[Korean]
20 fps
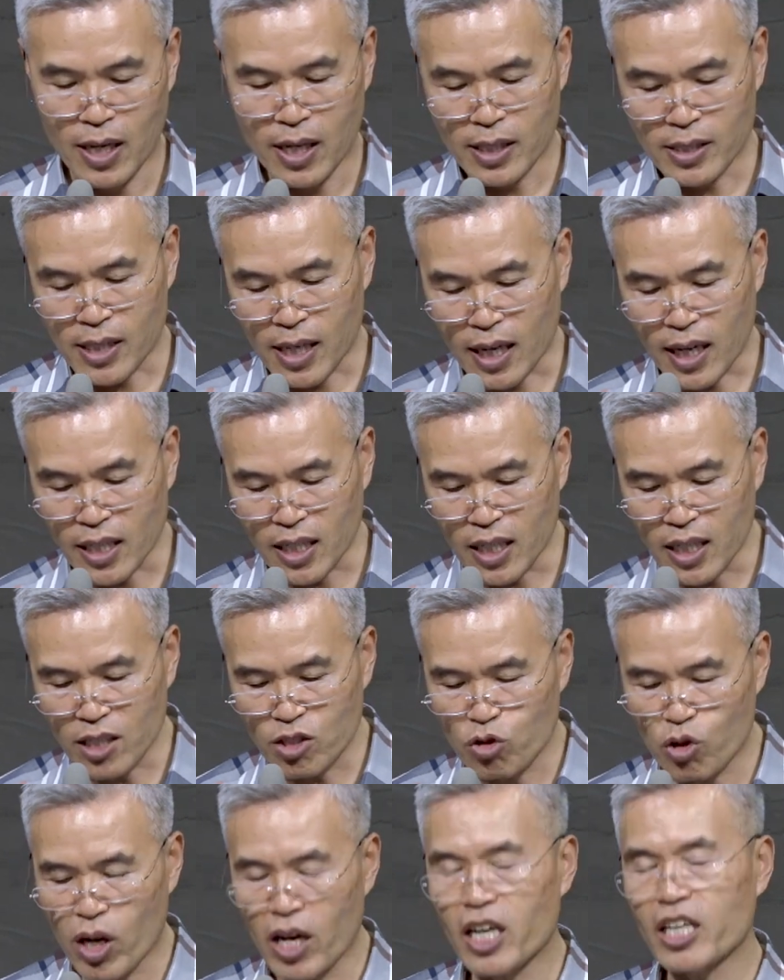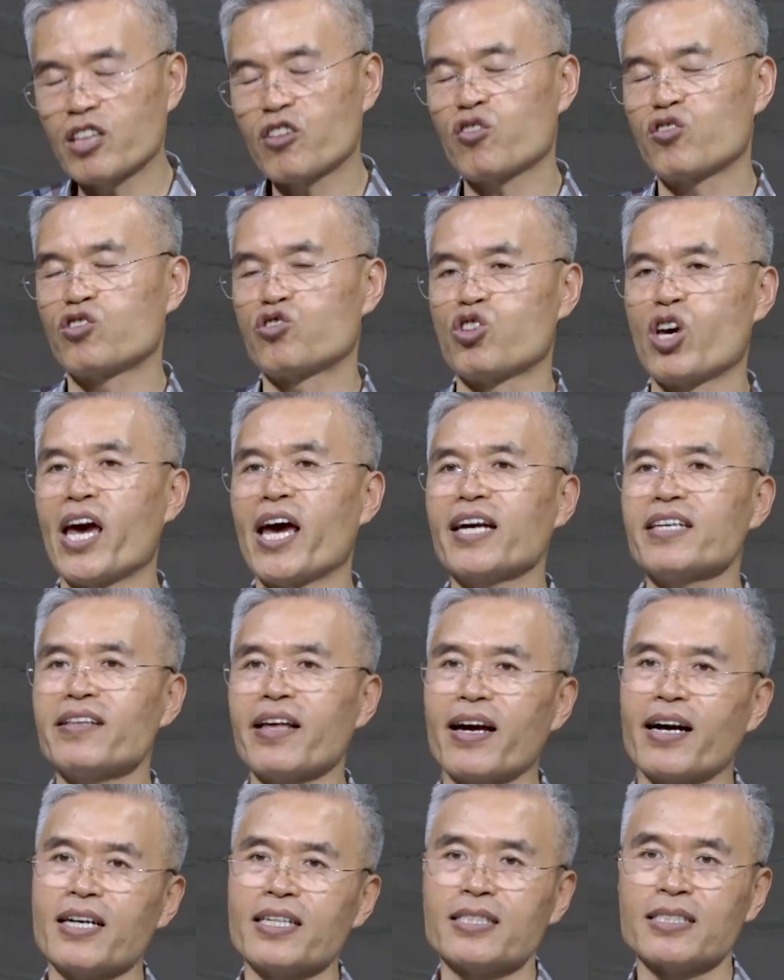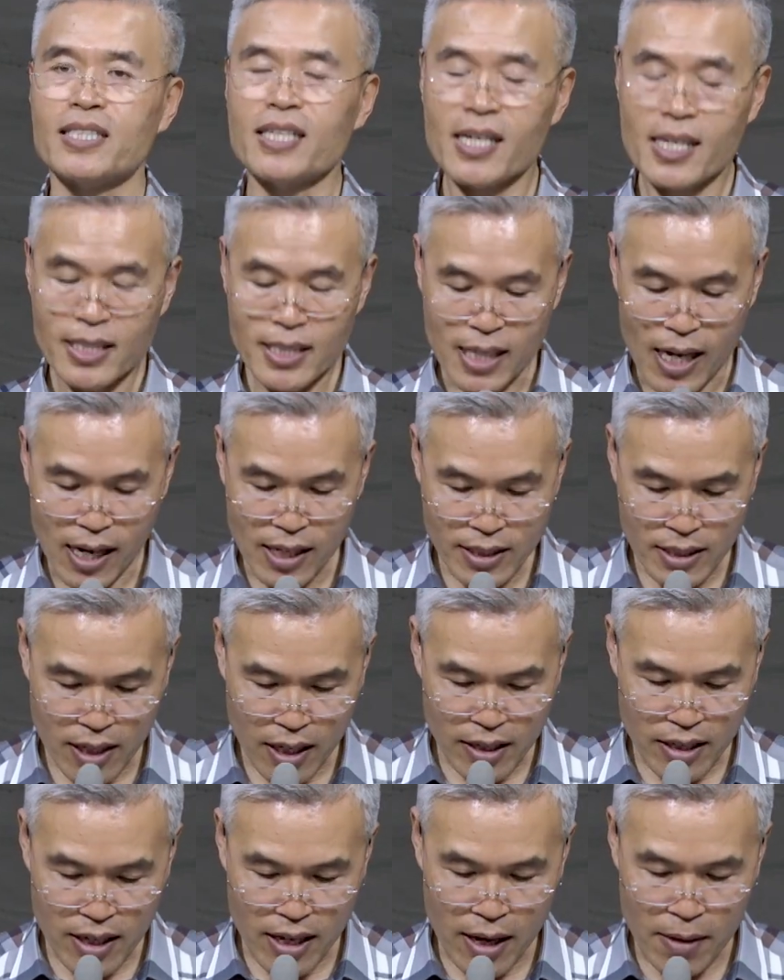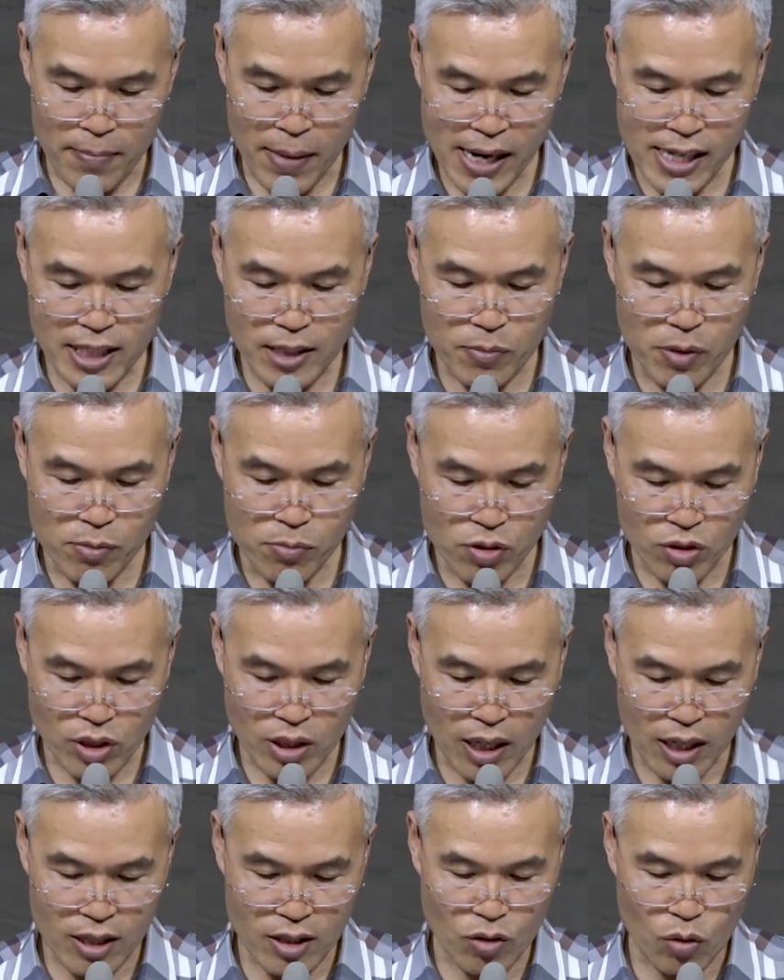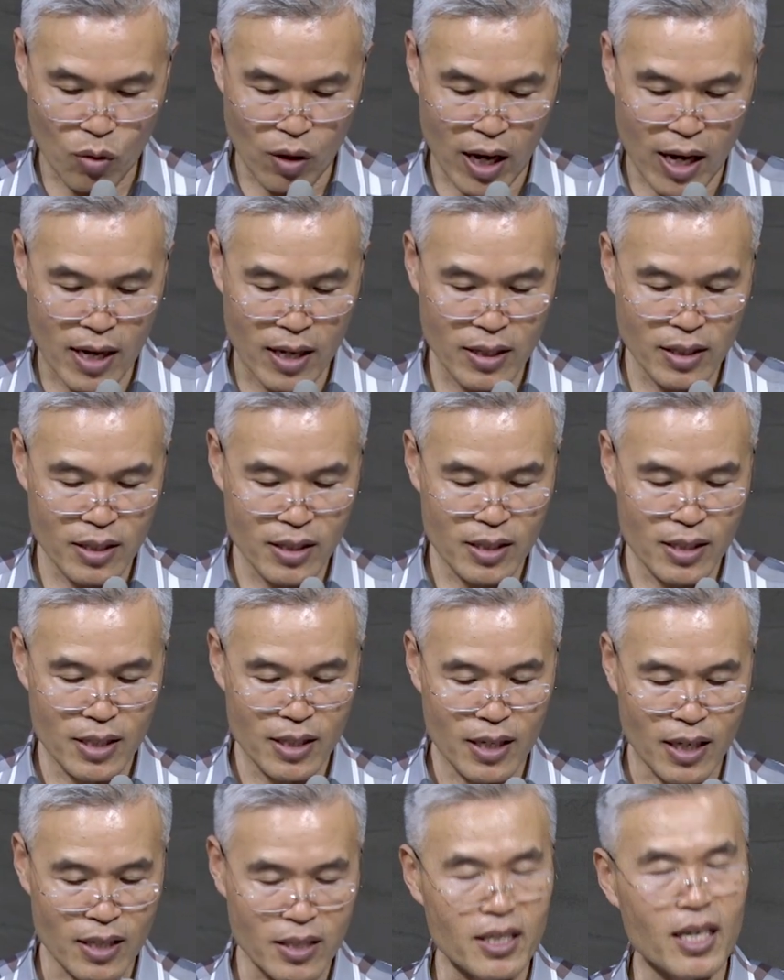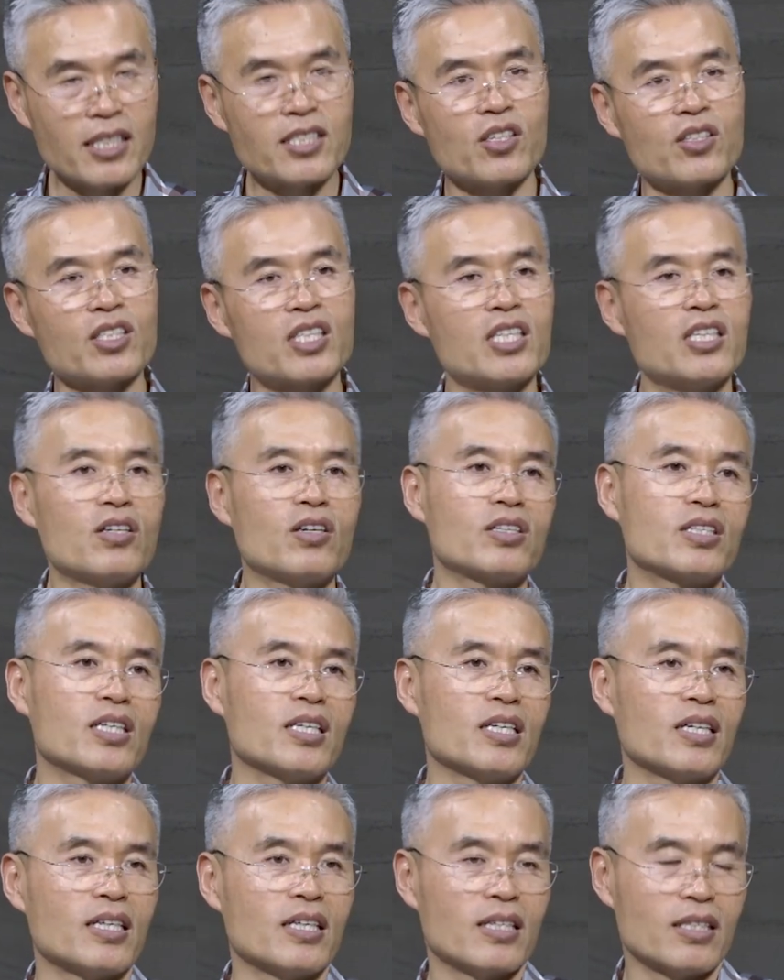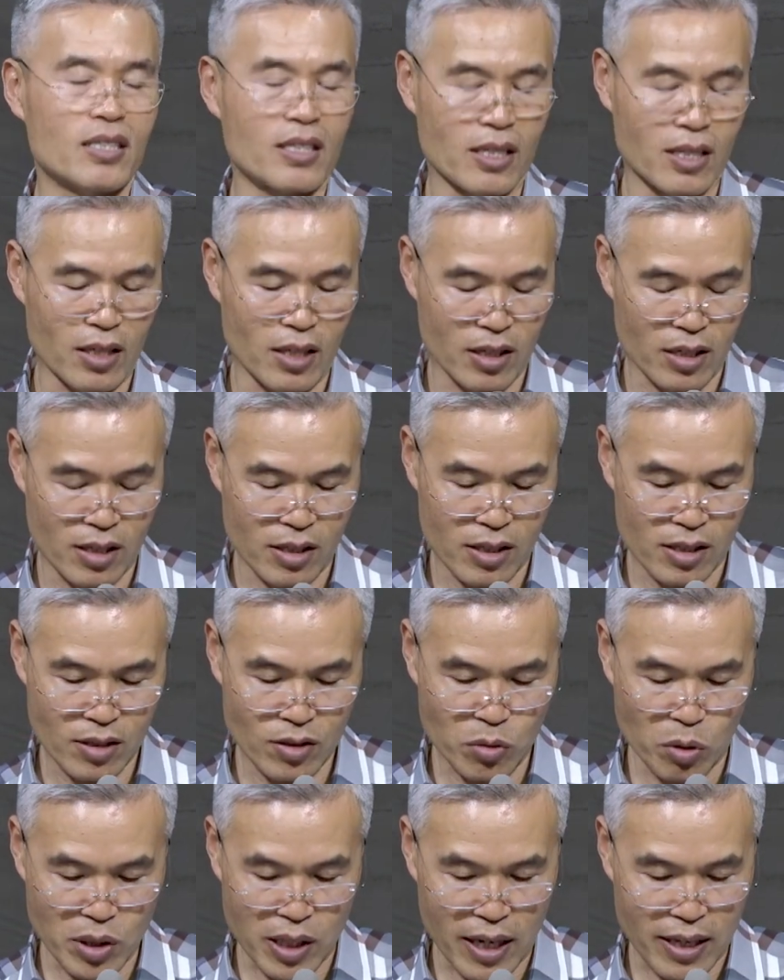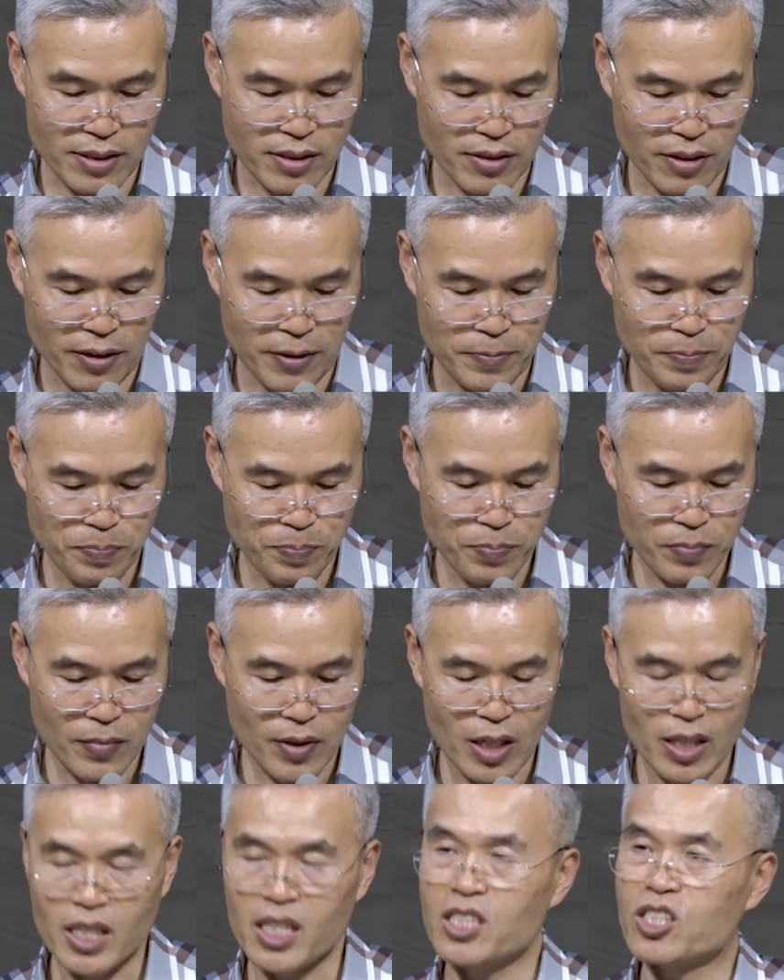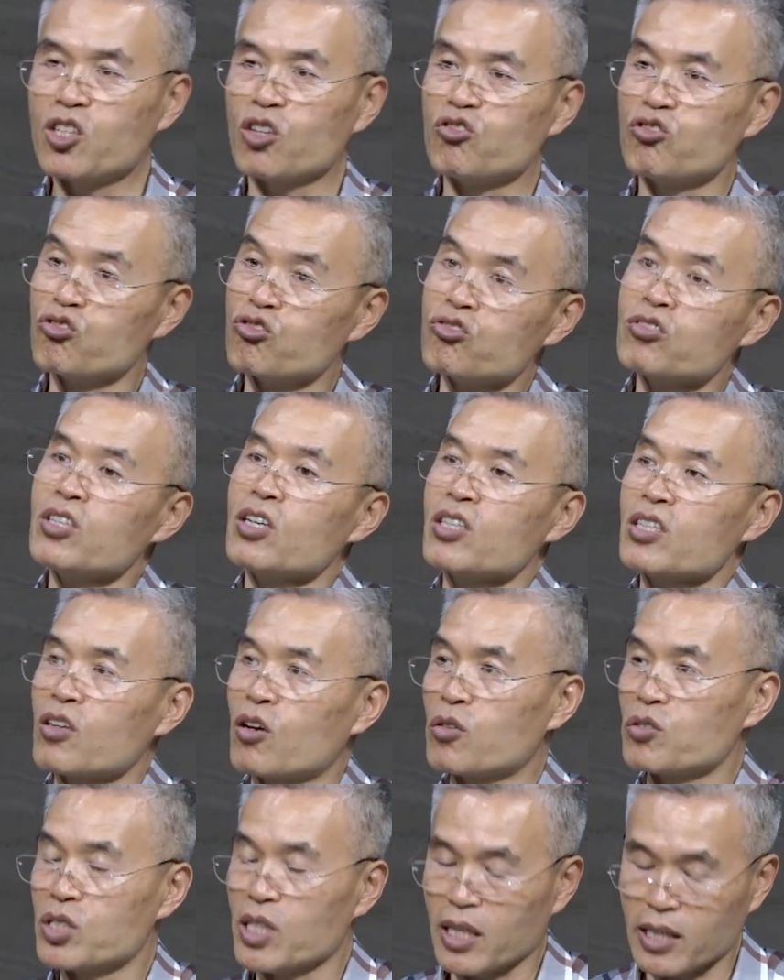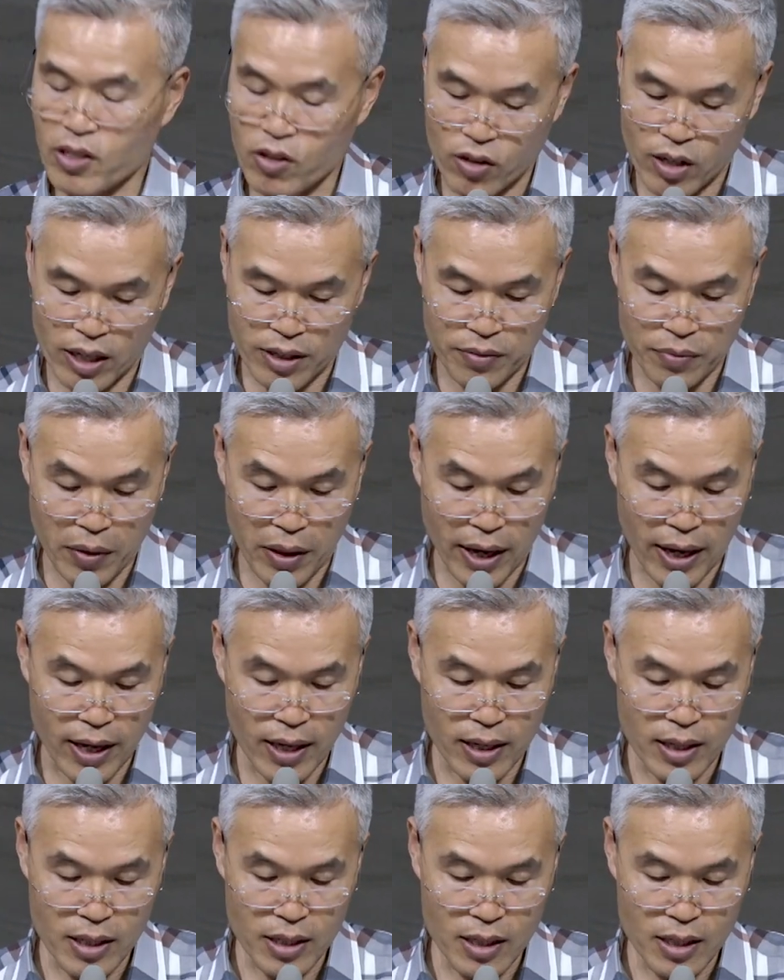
제가 이 죄, 죄에 대한 창세기의 말씀을 묵상하는 동안 예전 기억이 어, 솟아났어요. 2006년인 걸로 제가 기억하는데